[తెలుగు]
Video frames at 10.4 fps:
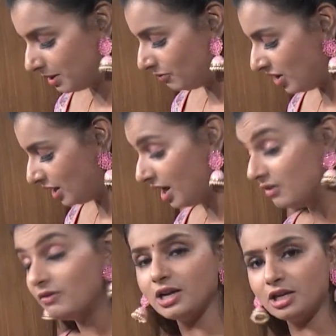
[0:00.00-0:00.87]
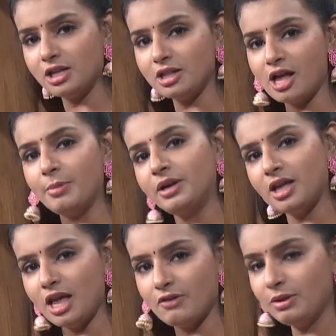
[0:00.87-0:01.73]
మనం వేరే ఏం వేయట్లేదు కాబట్టి
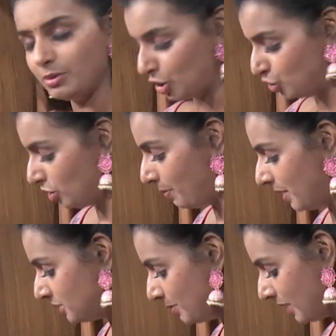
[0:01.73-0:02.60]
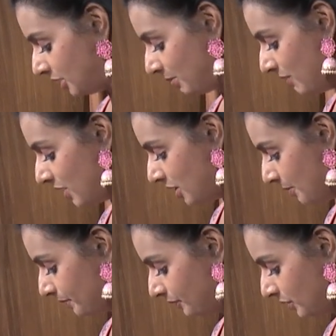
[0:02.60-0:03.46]
కేవలం ఖర్జూరం పేస్ట్ మాత్రమే
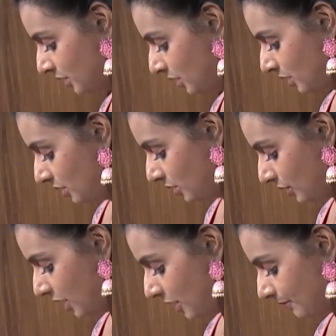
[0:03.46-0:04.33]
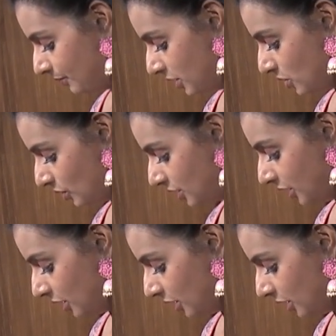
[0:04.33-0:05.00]
వేద్దాం ఓకే ఇది ఒకసారి